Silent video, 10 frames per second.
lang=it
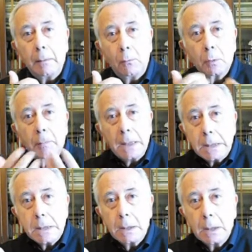
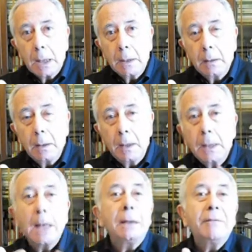urbanistica
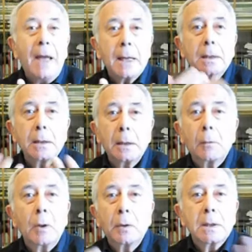che è diversa da
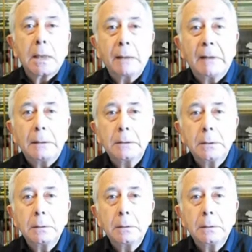quello che sta davanti